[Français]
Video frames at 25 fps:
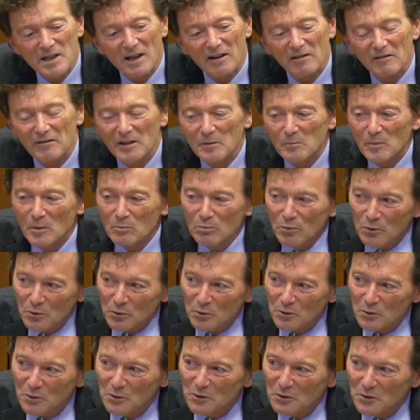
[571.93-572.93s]
observée,
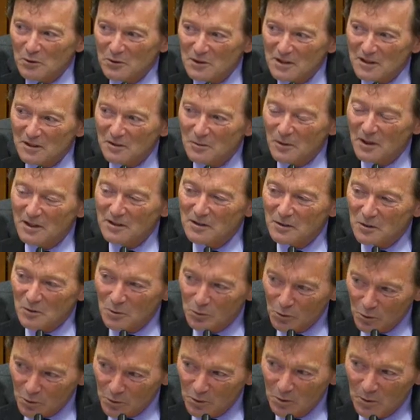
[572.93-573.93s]
mais pour d'autres
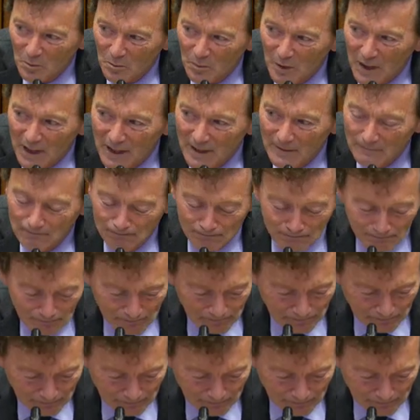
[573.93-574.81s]
situations, d'autres pays.